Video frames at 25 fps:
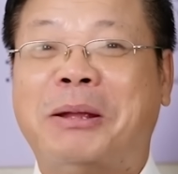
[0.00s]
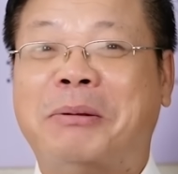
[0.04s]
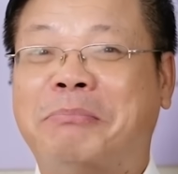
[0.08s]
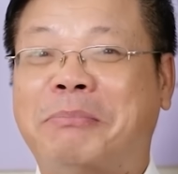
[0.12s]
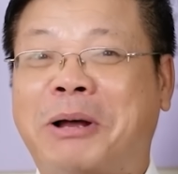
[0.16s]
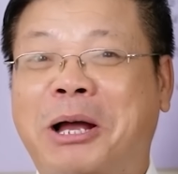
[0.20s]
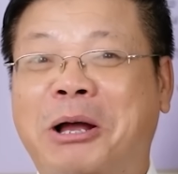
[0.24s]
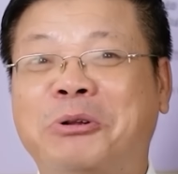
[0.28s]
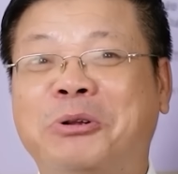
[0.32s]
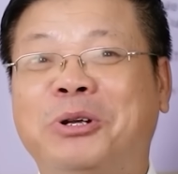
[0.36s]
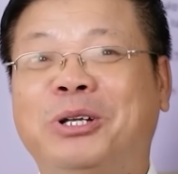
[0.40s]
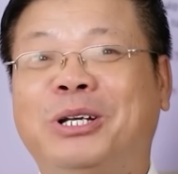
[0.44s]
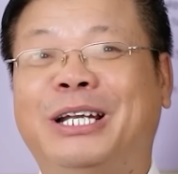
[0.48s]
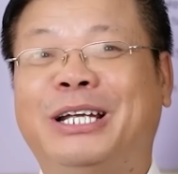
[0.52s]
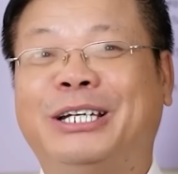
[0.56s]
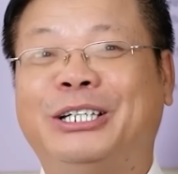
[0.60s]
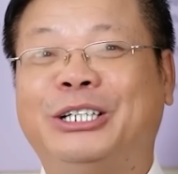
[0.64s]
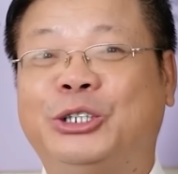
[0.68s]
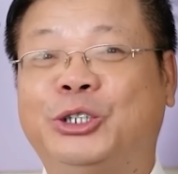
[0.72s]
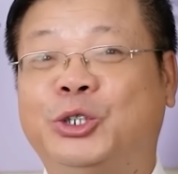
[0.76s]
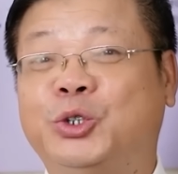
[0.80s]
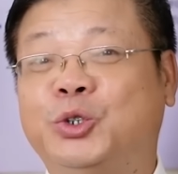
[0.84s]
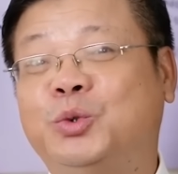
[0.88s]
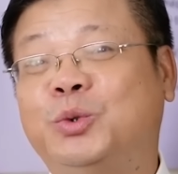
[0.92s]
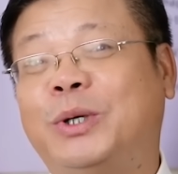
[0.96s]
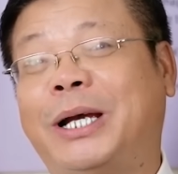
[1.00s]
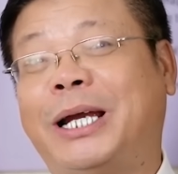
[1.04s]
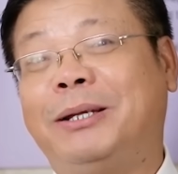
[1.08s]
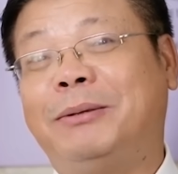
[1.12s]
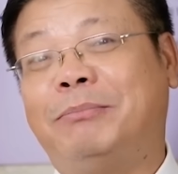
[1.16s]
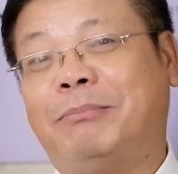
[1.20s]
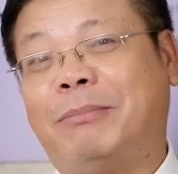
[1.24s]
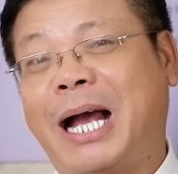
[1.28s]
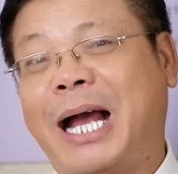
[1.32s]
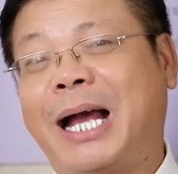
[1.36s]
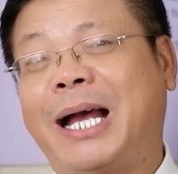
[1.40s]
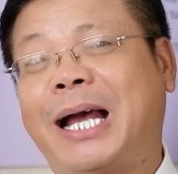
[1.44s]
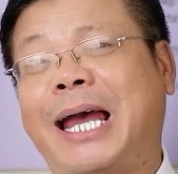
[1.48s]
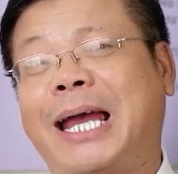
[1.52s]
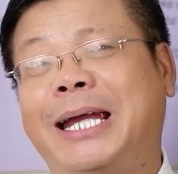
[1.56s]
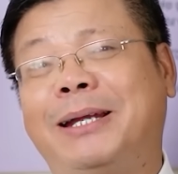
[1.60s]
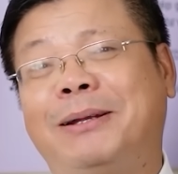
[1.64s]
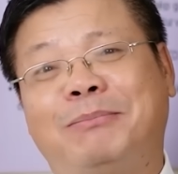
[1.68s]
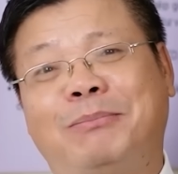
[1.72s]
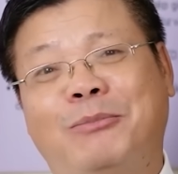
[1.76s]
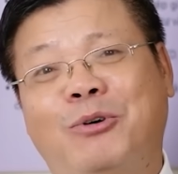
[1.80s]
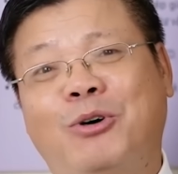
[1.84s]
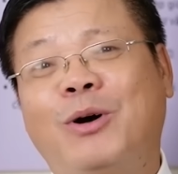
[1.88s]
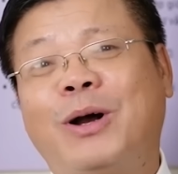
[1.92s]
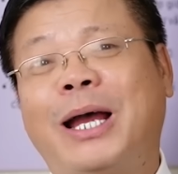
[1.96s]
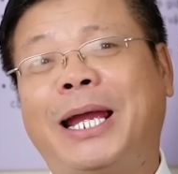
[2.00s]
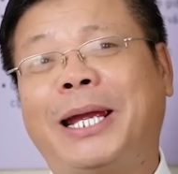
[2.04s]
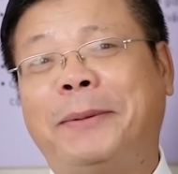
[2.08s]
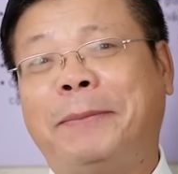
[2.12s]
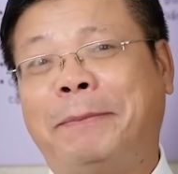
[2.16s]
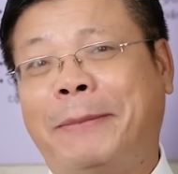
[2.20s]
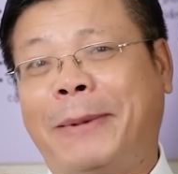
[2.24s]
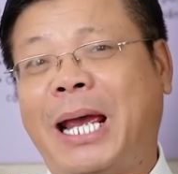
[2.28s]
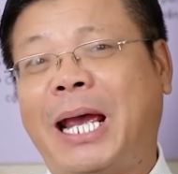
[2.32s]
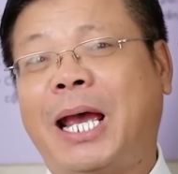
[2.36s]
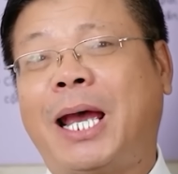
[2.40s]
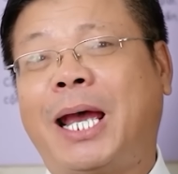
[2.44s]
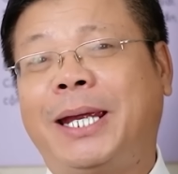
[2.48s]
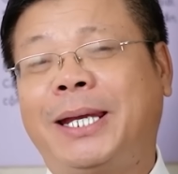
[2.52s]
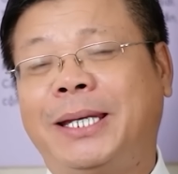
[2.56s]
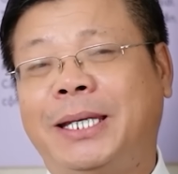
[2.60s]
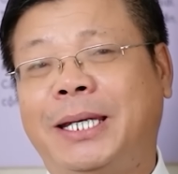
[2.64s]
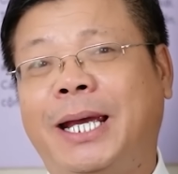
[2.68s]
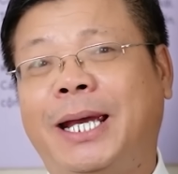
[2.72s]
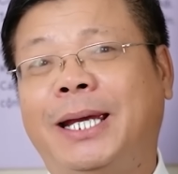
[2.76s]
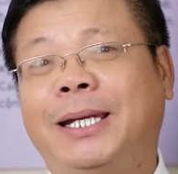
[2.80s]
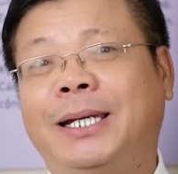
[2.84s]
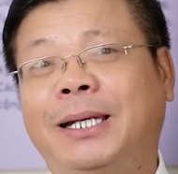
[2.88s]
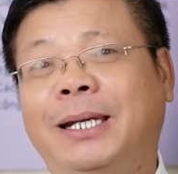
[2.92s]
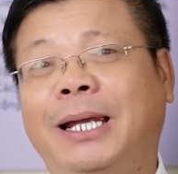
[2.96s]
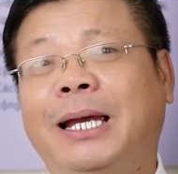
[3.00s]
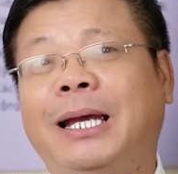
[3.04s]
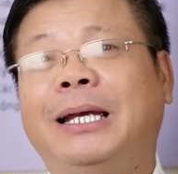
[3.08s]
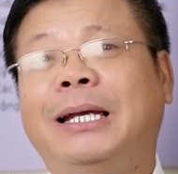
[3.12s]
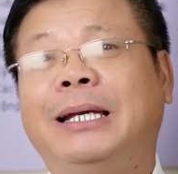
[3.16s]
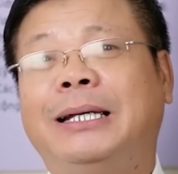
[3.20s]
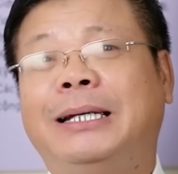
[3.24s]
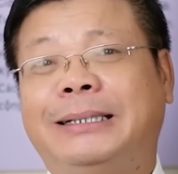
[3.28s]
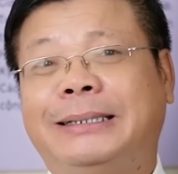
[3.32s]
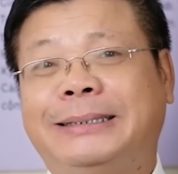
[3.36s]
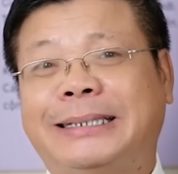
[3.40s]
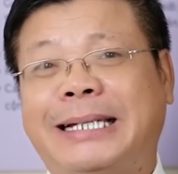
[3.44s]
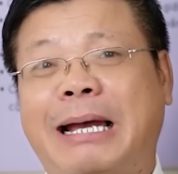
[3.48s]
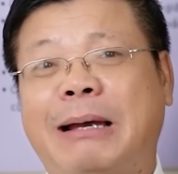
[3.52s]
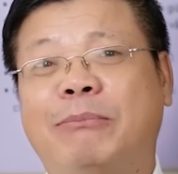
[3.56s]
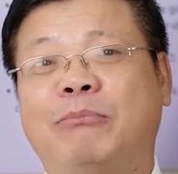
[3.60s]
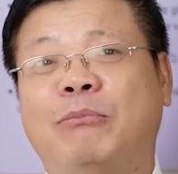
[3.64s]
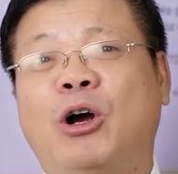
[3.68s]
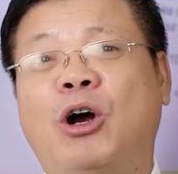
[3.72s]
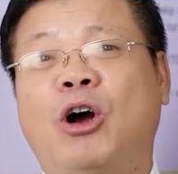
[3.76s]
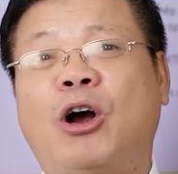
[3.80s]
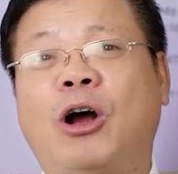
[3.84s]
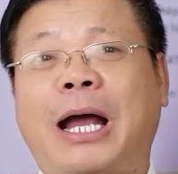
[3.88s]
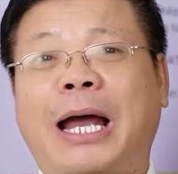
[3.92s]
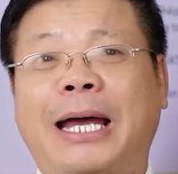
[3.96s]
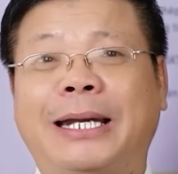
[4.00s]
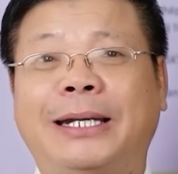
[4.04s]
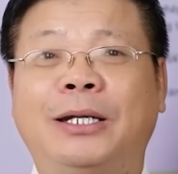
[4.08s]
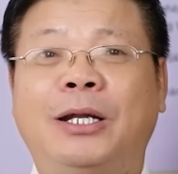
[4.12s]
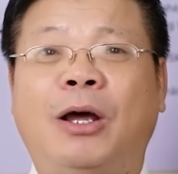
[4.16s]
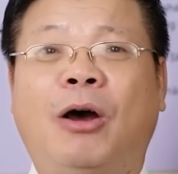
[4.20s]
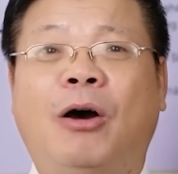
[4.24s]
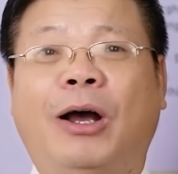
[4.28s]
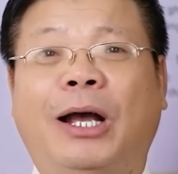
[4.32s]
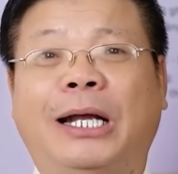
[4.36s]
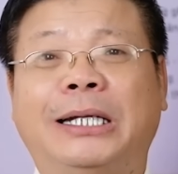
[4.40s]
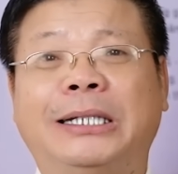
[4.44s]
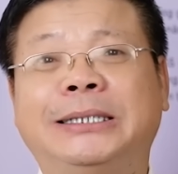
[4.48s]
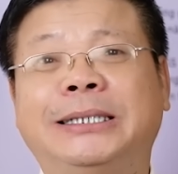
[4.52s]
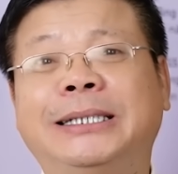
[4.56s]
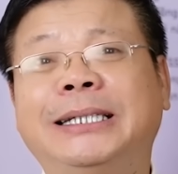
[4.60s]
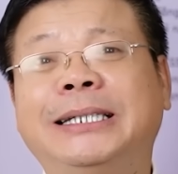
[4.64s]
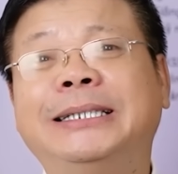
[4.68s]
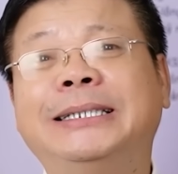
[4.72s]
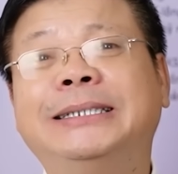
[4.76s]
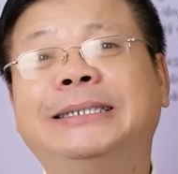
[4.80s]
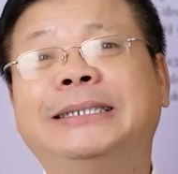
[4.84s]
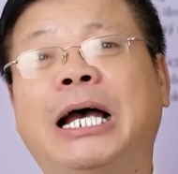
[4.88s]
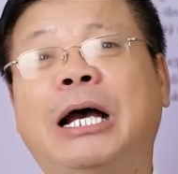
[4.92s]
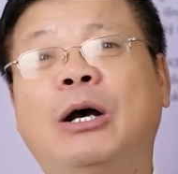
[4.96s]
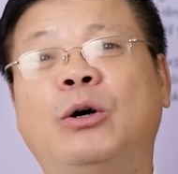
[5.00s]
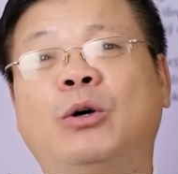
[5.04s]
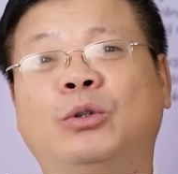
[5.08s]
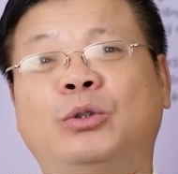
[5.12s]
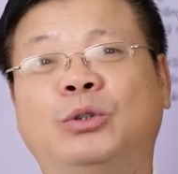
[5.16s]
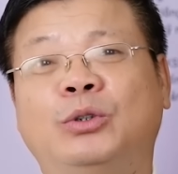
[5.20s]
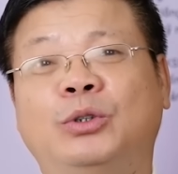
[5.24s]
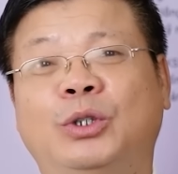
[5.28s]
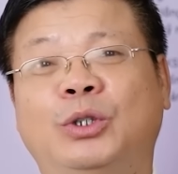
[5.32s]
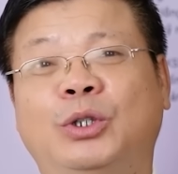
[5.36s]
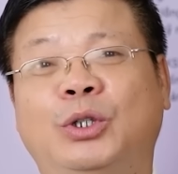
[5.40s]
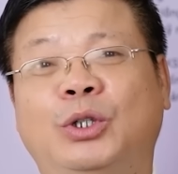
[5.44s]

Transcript: Bao nhiêu lần chú anh, bác anh, bố anh, mẹ anh đến dạm ngõ ăn hỏi xin dâu,